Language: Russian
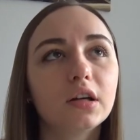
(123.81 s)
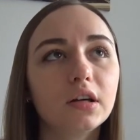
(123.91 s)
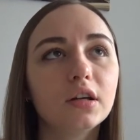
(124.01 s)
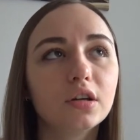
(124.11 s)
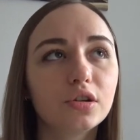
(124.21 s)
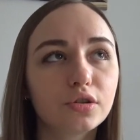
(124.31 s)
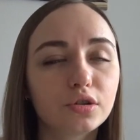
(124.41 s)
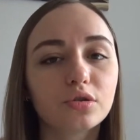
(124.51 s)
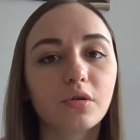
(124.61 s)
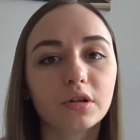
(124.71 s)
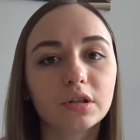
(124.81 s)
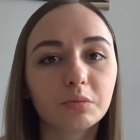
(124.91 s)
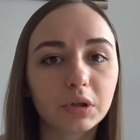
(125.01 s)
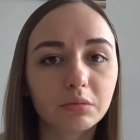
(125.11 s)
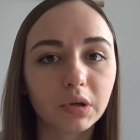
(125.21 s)
И еще
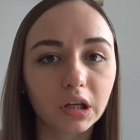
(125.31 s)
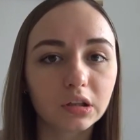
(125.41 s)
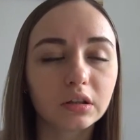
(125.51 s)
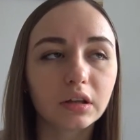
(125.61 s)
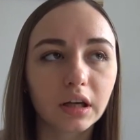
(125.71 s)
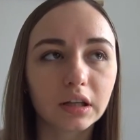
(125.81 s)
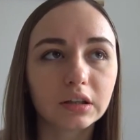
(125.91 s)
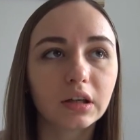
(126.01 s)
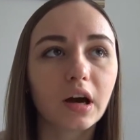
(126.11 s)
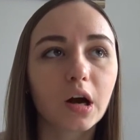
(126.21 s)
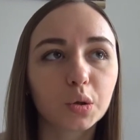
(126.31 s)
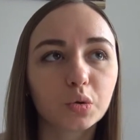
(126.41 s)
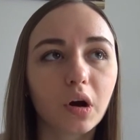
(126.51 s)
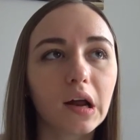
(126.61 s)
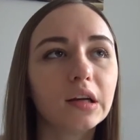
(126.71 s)
один предмет – это
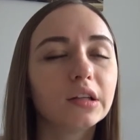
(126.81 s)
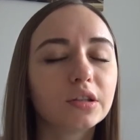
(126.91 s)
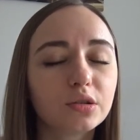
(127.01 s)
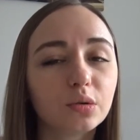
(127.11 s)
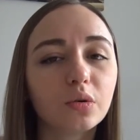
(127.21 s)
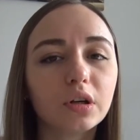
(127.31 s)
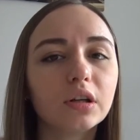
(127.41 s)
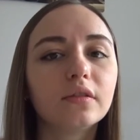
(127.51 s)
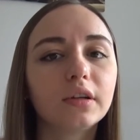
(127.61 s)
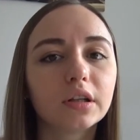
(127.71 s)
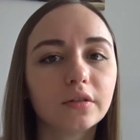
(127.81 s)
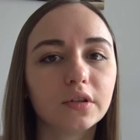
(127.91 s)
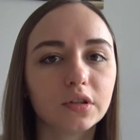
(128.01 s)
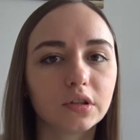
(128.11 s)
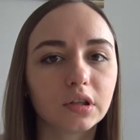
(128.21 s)
актуальные теории в
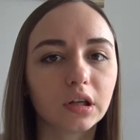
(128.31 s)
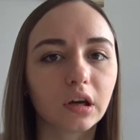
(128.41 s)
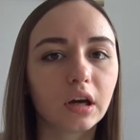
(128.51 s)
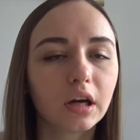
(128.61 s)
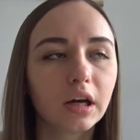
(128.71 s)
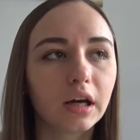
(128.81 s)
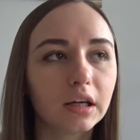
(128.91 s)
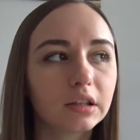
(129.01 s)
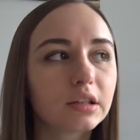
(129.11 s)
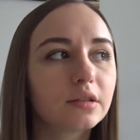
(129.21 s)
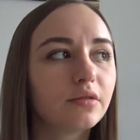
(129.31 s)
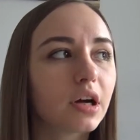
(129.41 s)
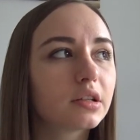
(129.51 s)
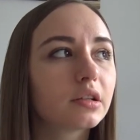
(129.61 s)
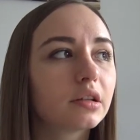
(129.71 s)
лингвистике. Это
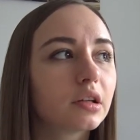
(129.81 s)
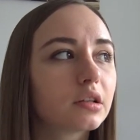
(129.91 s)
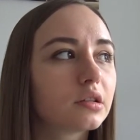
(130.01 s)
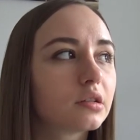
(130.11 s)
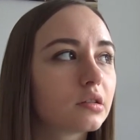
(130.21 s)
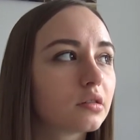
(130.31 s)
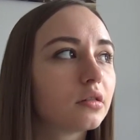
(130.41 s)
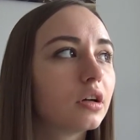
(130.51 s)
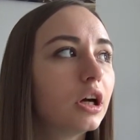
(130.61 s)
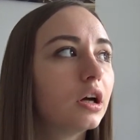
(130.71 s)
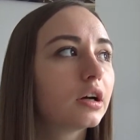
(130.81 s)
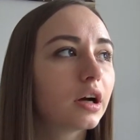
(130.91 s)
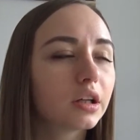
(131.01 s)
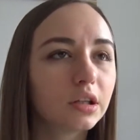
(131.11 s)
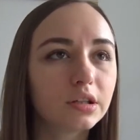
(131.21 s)
связано с
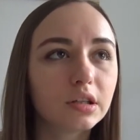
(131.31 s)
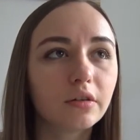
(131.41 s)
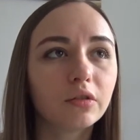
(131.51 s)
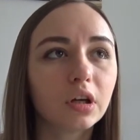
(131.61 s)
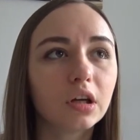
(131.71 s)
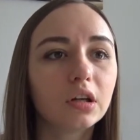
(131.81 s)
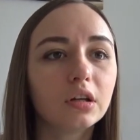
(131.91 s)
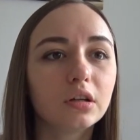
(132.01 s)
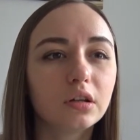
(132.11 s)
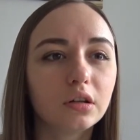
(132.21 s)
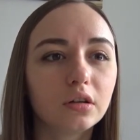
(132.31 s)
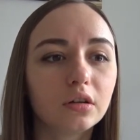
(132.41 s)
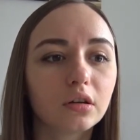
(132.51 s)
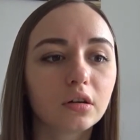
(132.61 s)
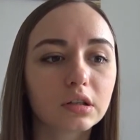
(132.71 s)
когнитивной
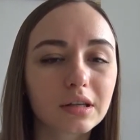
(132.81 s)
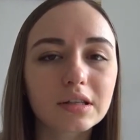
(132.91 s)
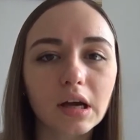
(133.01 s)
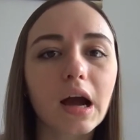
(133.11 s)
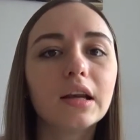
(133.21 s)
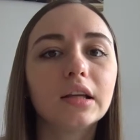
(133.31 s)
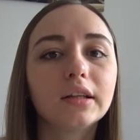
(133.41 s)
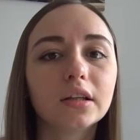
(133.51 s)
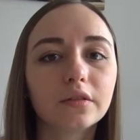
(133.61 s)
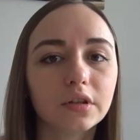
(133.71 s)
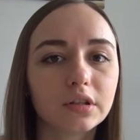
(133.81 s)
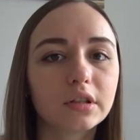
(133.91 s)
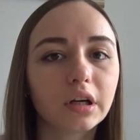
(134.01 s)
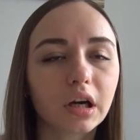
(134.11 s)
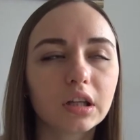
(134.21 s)
и социальной
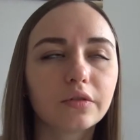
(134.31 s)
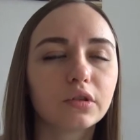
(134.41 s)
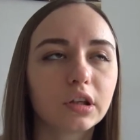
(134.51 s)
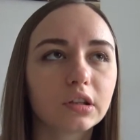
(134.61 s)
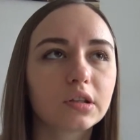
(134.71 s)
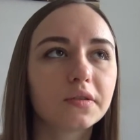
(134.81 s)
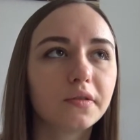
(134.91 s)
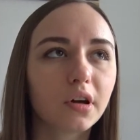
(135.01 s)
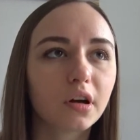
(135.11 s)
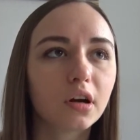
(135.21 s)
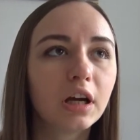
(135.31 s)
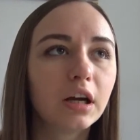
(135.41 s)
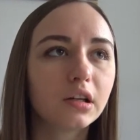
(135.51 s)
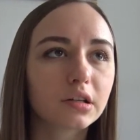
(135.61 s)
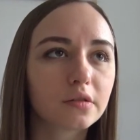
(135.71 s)
лингвистикой. Это вот эта сфера.
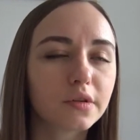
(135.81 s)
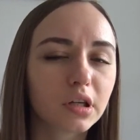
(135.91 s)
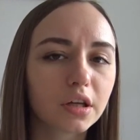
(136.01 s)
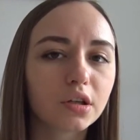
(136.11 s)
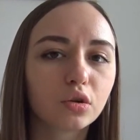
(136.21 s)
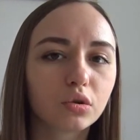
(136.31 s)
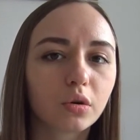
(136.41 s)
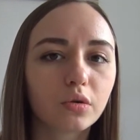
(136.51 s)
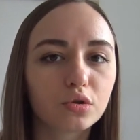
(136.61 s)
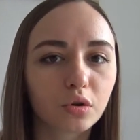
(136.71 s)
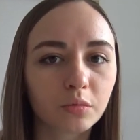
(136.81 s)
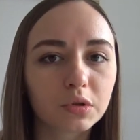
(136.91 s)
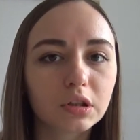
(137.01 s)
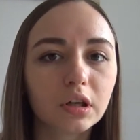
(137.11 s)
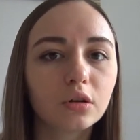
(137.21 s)
Если вы знаете, кто такой
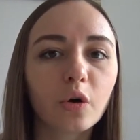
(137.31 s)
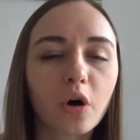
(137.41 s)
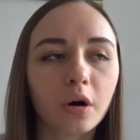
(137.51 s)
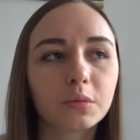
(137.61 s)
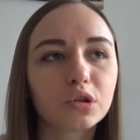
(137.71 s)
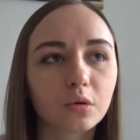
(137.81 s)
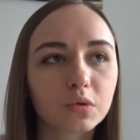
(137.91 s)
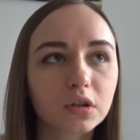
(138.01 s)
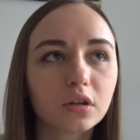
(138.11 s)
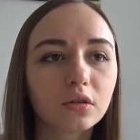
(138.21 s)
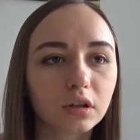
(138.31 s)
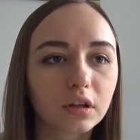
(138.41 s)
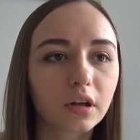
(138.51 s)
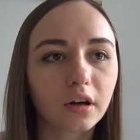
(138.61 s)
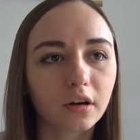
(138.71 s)
Чомский, но Чомский, то
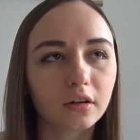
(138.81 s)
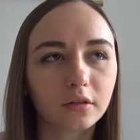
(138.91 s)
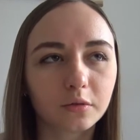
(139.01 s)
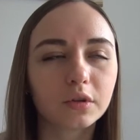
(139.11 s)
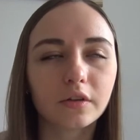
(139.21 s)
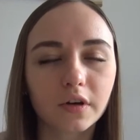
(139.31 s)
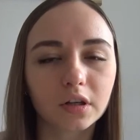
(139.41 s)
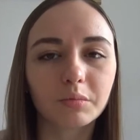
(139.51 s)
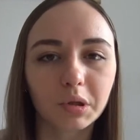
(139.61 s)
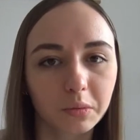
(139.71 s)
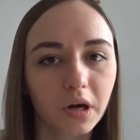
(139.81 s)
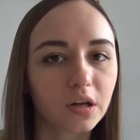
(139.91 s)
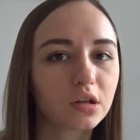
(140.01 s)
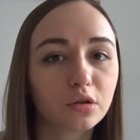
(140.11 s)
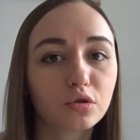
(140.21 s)
тогда вы, наверное,
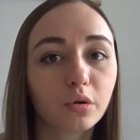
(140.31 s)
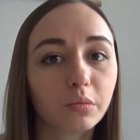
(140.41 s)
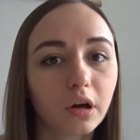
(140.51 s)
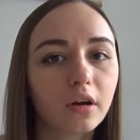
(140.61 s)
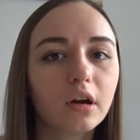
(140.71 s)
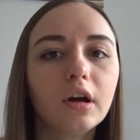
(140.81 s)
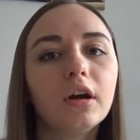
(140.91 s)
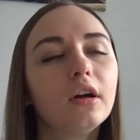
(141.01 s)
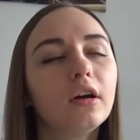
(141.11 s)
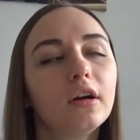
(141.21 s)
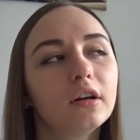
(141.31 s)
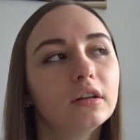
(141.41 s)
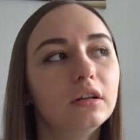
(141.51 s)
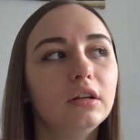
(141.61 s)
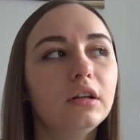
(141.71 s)
понимаете, о чем я.
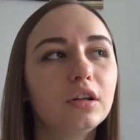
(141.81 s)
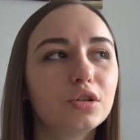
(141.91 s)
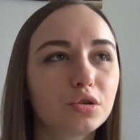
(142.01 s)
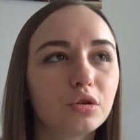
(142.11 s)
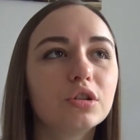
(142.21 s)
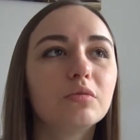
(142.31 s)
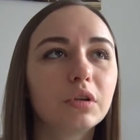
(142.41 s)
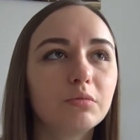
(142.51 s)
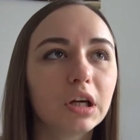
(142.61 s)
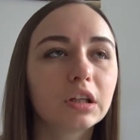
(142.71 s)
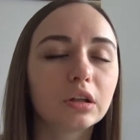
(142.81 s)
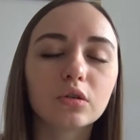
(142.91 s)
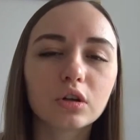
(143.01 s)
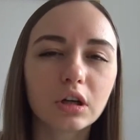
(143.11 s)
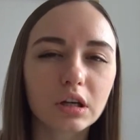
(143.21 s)
И еще один предмет,
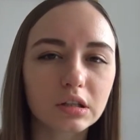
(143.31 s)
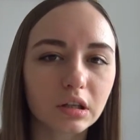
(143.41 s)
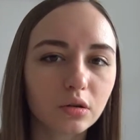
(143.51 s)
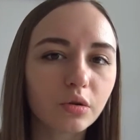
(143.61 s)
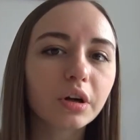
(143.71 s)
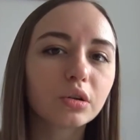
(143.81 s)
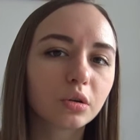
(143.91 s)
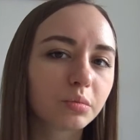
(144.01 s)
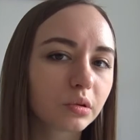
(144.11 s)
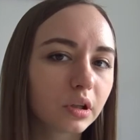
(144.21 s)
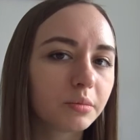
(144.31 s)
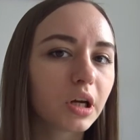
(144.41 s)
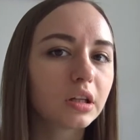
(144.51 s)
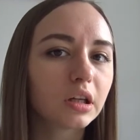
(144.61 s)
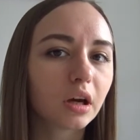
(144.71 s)
который я сдаю, который был для
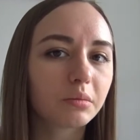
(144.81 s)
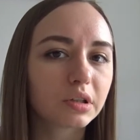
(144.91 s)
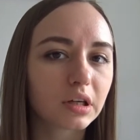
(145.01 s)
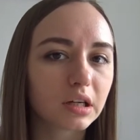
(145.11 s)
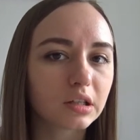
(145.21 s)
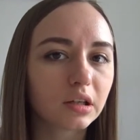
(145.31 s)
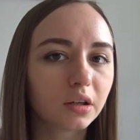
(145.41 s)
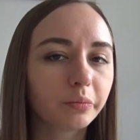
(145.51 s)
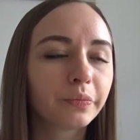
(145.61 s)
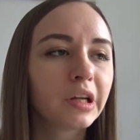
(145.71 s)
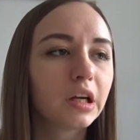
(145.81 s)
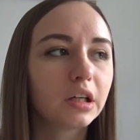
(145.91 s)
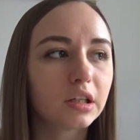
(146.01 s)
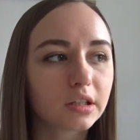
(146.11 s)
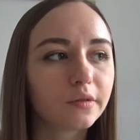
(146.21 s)
меня необязательным.
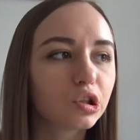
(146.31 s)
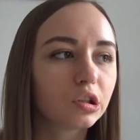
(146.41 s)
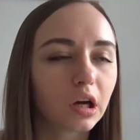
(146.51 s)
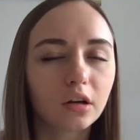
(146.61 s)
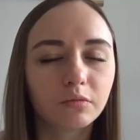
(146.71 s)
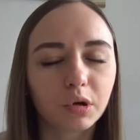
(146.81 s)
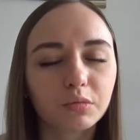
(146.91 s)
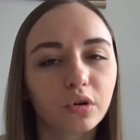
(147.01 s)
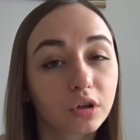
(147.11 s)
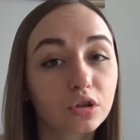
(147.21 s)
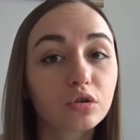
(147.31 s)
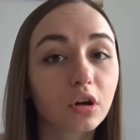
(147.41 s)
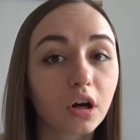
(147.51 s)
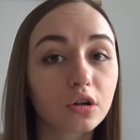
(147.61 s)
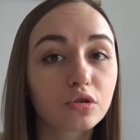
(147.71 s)
Если вы читали в моем блоге, что
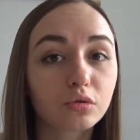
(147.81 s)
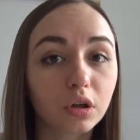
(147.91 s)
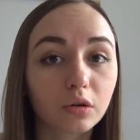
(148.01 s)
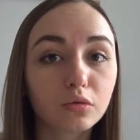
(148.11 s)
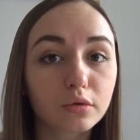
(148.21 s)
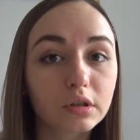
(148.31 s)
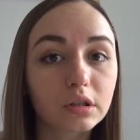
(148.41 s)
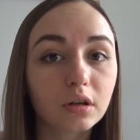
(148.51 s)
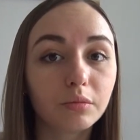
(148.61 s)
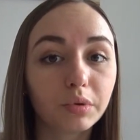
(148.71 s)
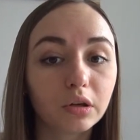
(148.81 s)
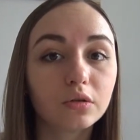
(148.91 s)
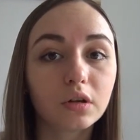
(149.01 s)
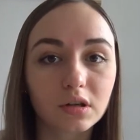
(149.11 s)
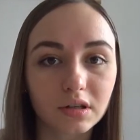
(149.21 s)
я хожу на курсы при
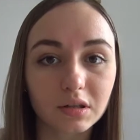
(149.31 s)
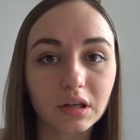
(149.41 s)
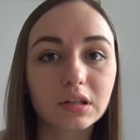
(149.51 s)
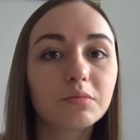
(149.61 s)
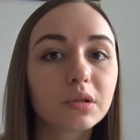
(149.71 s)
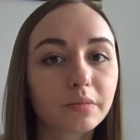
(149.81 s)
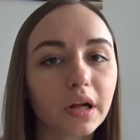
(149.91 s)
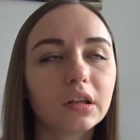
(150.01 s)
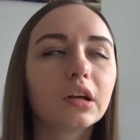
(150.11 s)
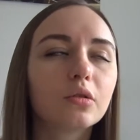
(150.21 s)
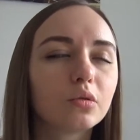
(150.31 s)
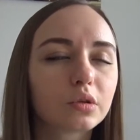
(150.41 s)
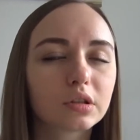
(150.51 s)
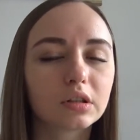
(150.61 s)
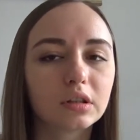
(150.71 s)
университете, бесплатные
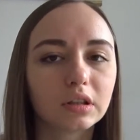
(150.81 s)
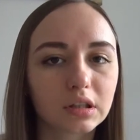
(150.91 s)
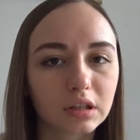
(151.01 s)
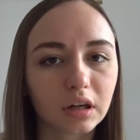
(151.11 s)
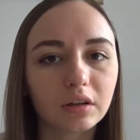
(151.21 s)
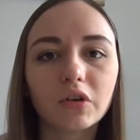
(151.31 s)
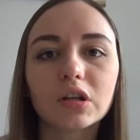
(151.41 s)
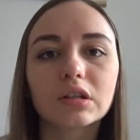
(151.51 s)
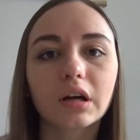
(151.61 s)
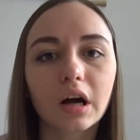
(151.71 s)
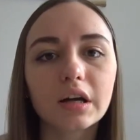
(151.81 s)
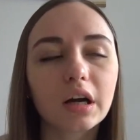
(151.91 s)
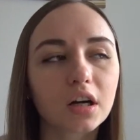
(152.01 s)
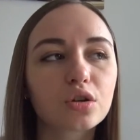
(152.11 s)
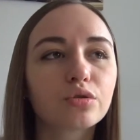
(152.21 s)
курсы иностранного языка,
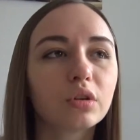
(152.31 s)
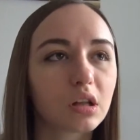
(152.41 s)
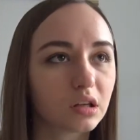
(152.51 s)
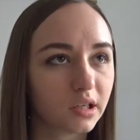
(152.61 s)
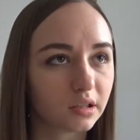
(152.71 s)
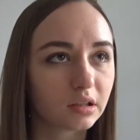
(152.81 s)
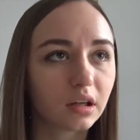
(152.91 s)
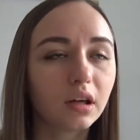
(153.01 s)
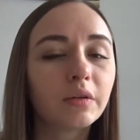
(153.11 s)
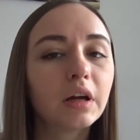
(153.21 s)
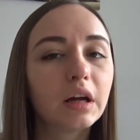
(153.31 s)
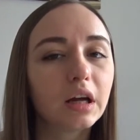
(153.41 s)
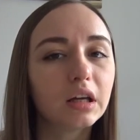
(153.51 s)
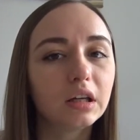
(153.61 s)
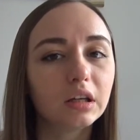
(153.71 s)
я хожу на английский,
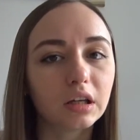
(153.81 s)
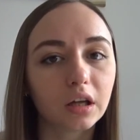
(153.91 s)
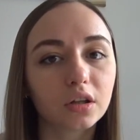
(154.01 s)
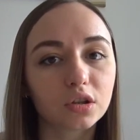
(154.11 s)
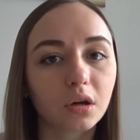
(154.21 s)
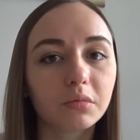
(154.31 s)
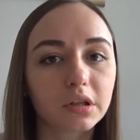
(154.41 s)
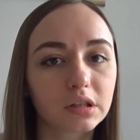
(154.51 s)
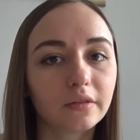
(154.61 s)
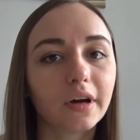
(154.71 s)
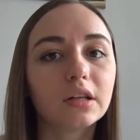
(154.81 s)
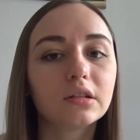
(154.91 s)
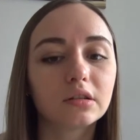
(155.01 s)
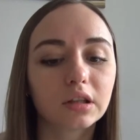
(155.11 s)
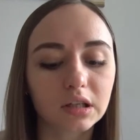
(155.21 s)
и я должна была
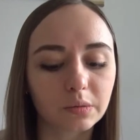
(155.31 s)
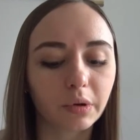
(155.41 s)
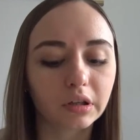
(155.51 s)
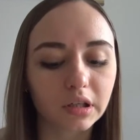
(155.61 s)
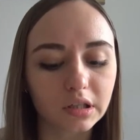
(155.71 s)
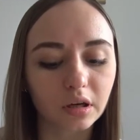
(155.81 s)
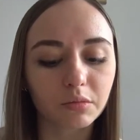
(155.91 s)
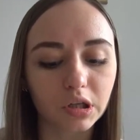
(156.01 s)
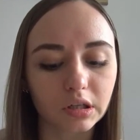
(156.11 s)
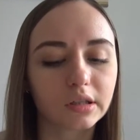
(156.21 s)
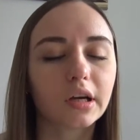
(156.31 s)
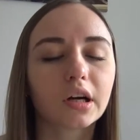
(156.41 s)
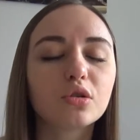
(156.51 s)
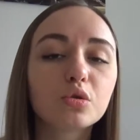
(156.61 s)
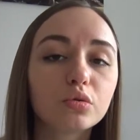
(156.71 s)
сдавать тест по английскому, если
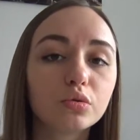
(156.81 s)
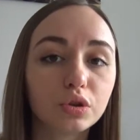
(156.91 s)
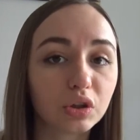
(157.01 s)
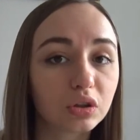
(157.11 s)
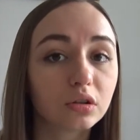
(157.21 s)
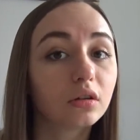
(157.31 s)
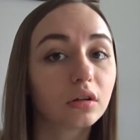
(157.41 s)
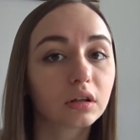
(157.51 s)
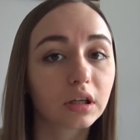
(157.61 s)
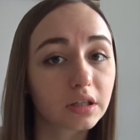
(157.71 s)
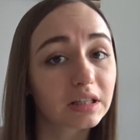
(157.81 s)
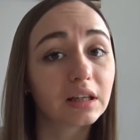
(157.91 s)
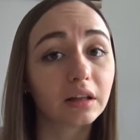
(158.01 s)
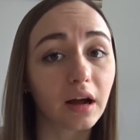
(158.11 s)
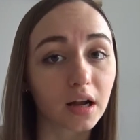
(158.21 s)
я хочу учить э,
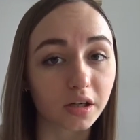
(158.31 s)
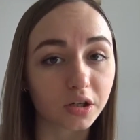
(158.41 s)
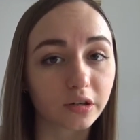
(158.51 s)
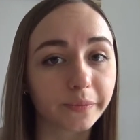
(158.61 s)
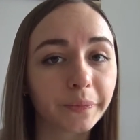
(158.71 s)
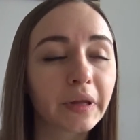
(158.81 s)
английский дальше.